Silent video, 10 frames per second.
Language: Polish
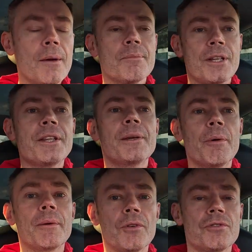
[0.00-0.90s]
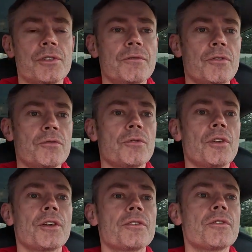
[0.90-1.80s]
przydatnej pojemności w stosunku
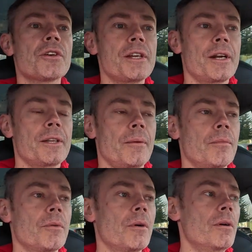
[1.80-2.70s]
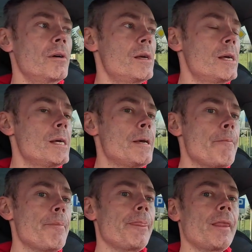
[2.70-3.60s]
do tego, co oryginalnie tam było.
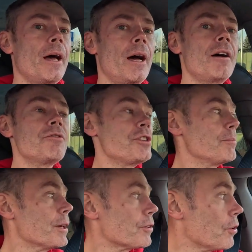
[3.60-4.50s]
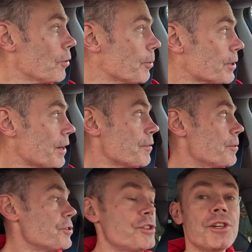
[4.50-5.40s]
A w zimie to potrafi
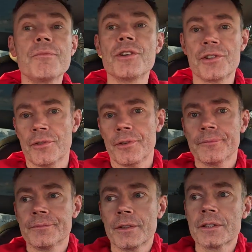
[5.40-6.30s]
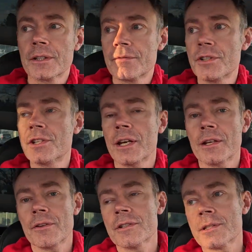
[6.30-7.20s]
być i 70, więc widzicie,
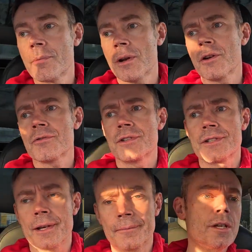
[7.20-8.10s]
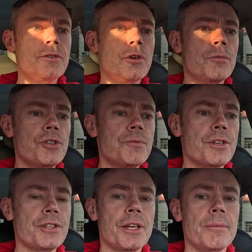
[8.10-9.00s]
jaka to jest spora różnica. Ostatnio robiliśmy
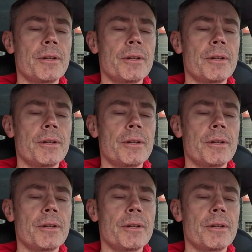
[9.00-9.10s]
też taki